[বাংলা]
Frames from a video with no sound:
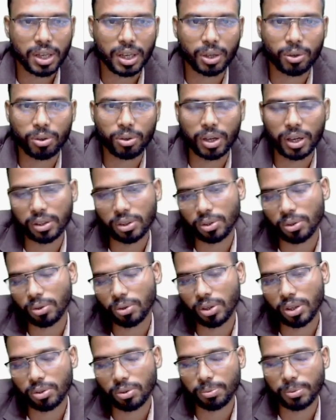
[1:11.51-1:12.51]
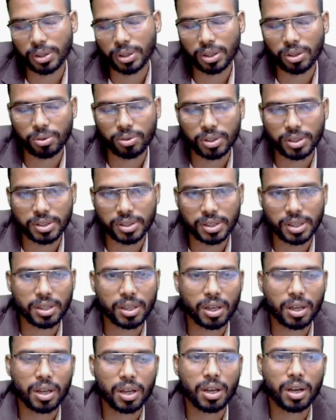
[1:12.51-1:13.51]
এগুলো আয়ত্ত করলে তুমি কিন্তু নিশ্চিত
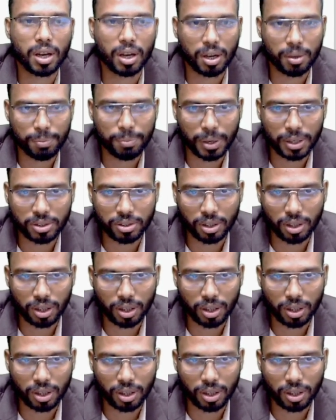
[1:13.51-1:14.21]
পাস